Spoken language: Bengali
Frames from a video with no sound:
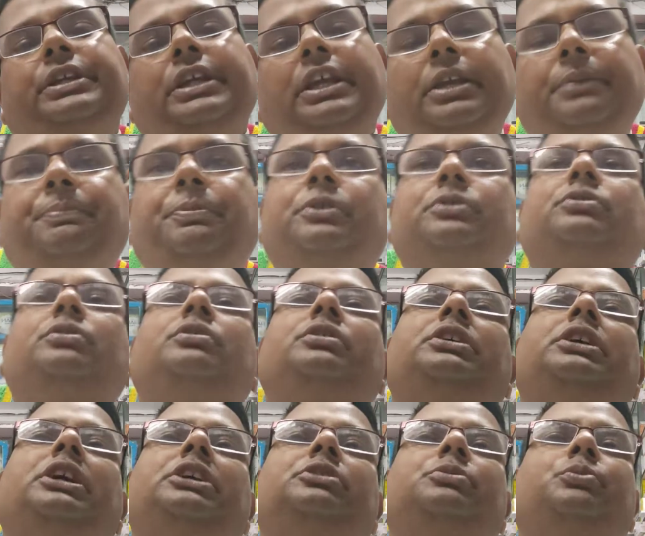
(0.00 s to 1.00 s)
এই
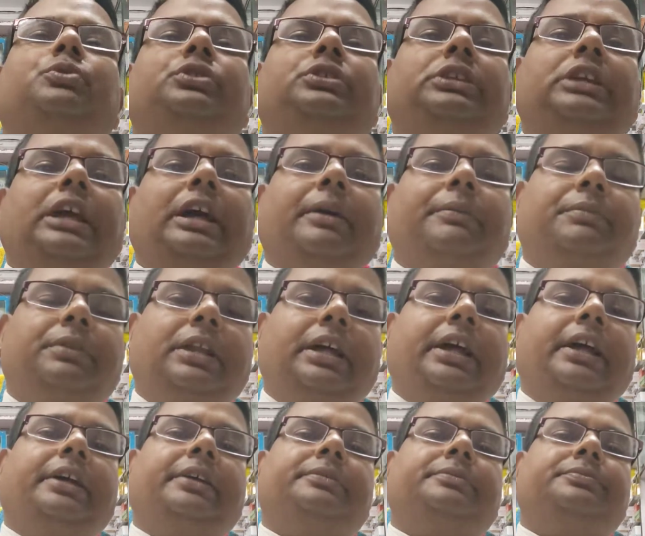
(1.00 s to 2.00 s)
প্রসঙ্গে আসব যে আমরা
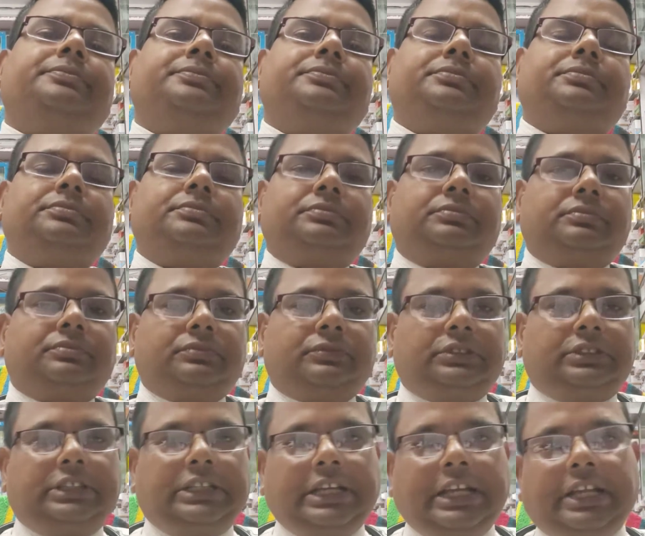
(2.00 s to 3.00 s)

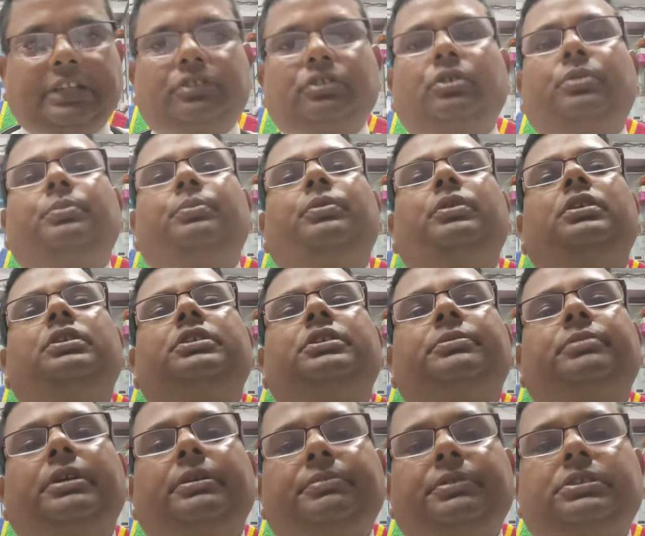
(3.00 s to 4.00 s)
গ্যাস অম্বল
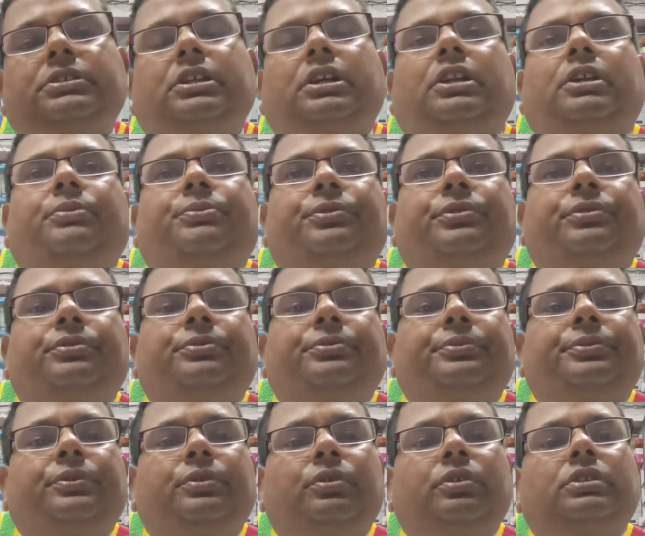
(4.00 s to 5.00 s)
কিভাবে সারাবো
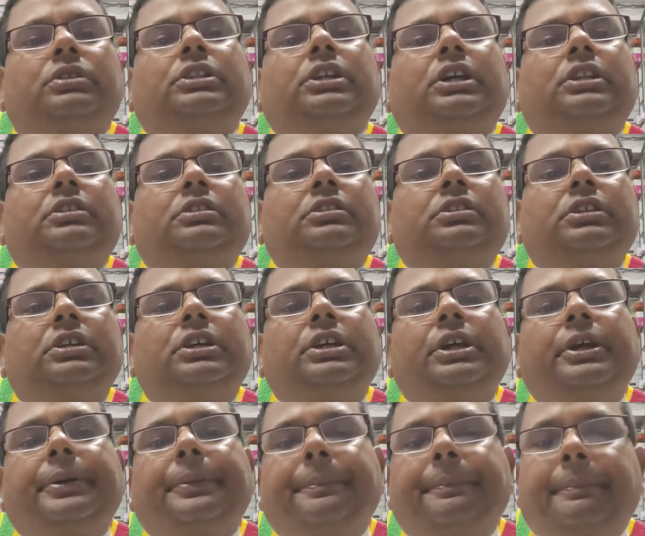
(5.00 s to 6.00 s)
অর্থাৎ
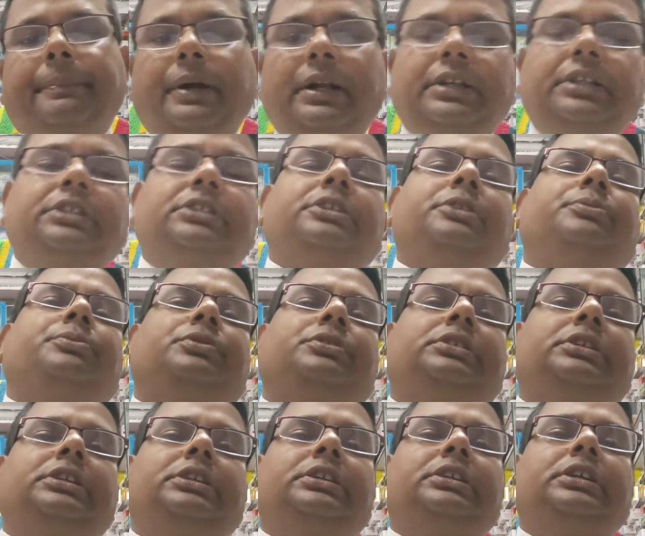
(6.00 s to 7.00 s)
বাড়িতে
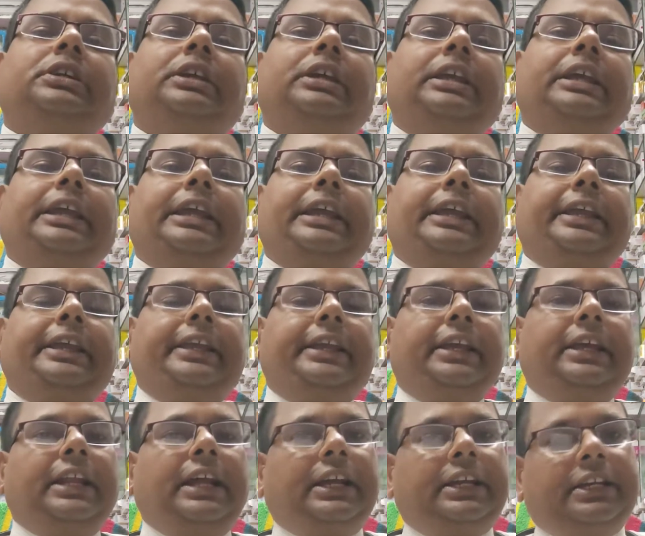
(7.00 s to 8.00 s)
বসে
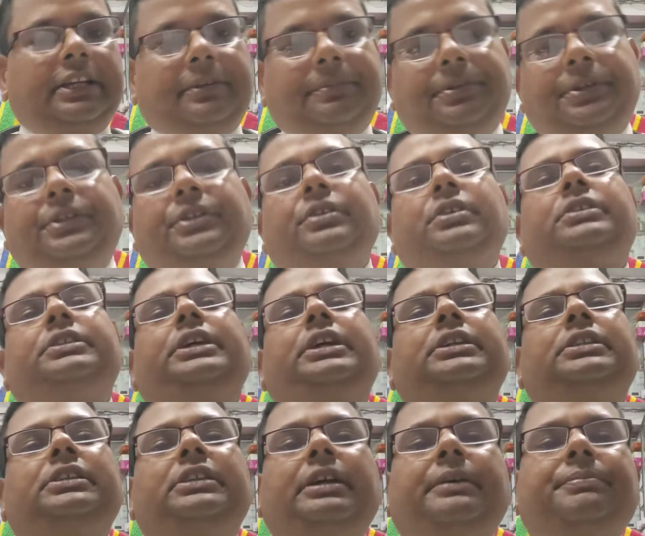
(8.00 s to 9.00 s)
এর আগের ভিডিওতে
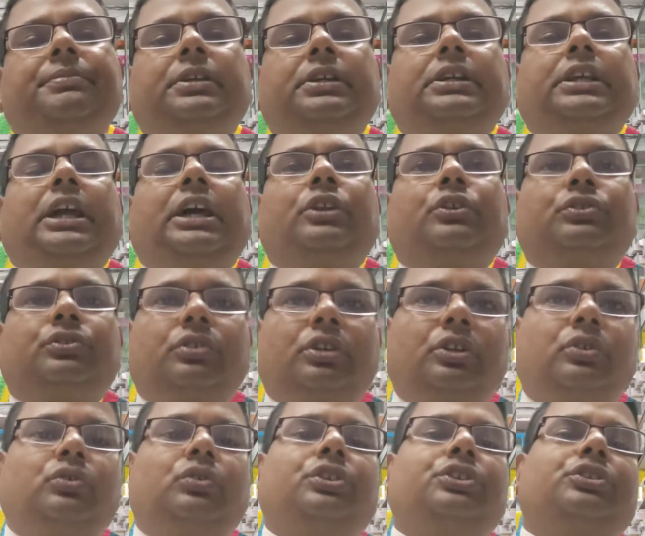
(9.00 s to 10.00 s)
একদিন আপনাকে আলোচনা
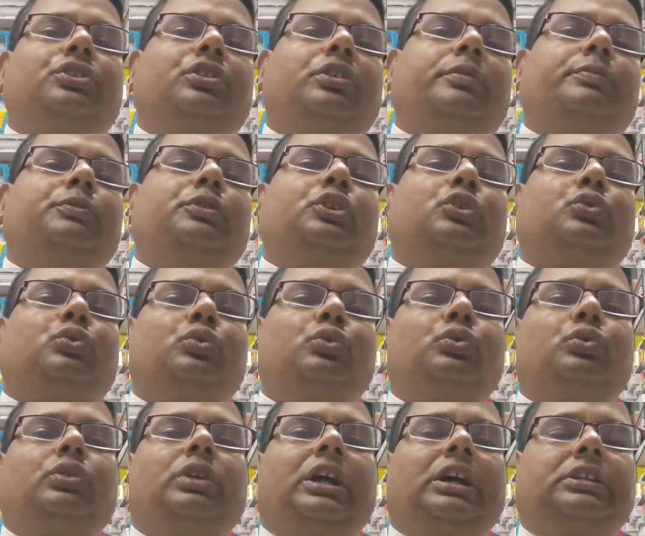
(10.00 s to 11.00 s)
করেছিলাম যে
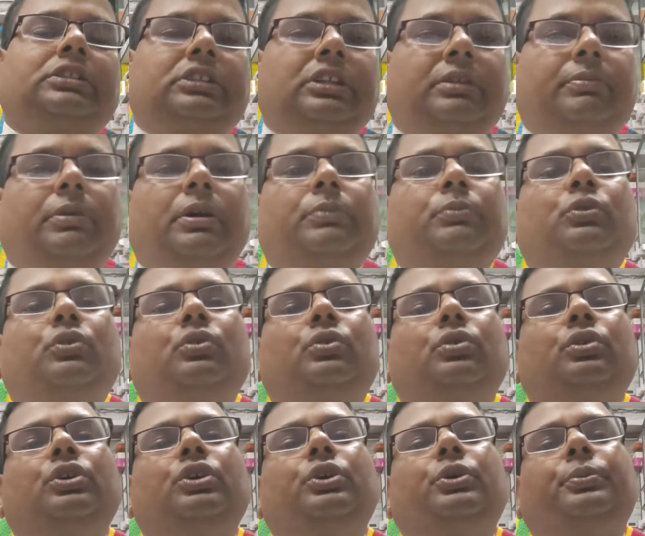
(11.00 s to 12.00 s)
শুধু ডাক্তারবাবু
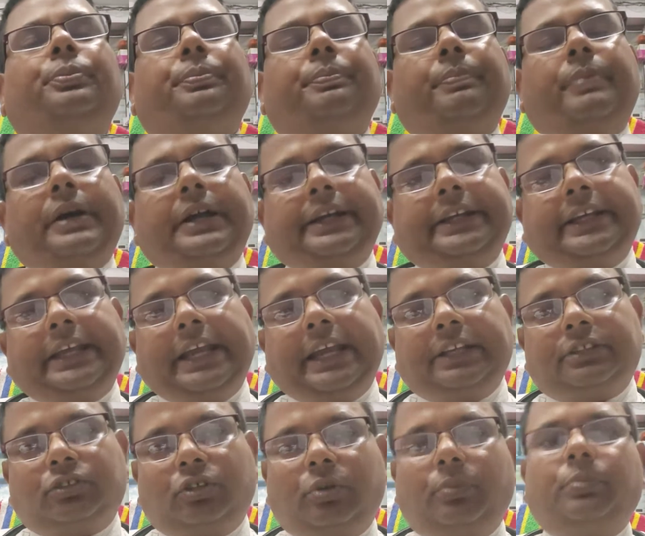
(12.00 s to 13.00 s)
বা
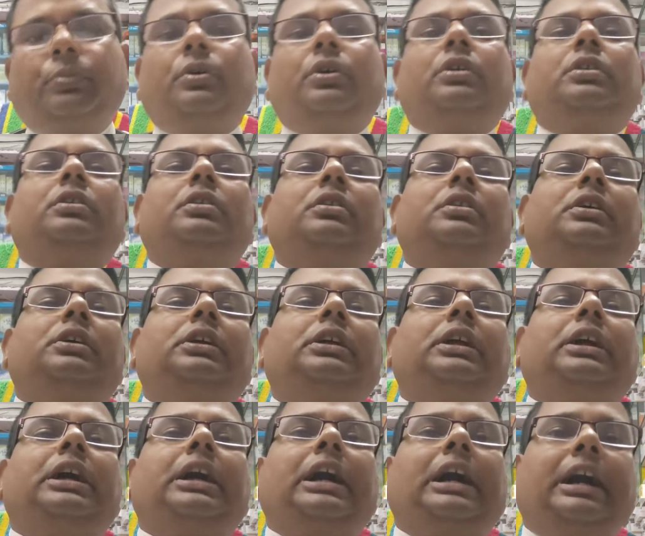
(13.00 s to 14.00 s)
গ্যাস অম্বল
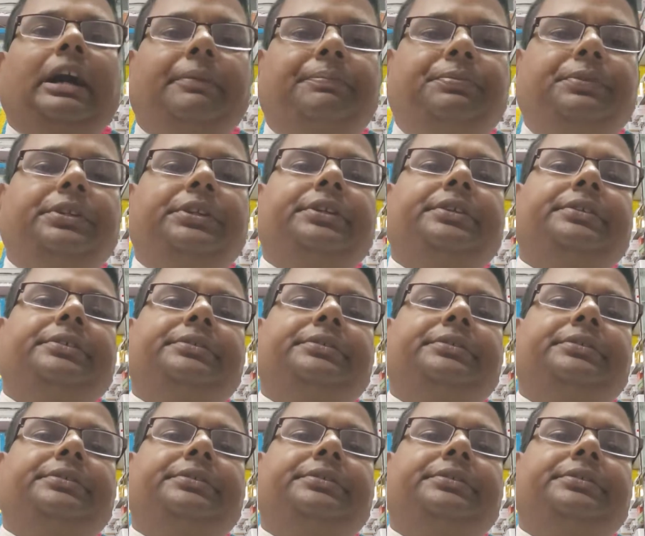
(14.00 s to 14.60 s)
আপনি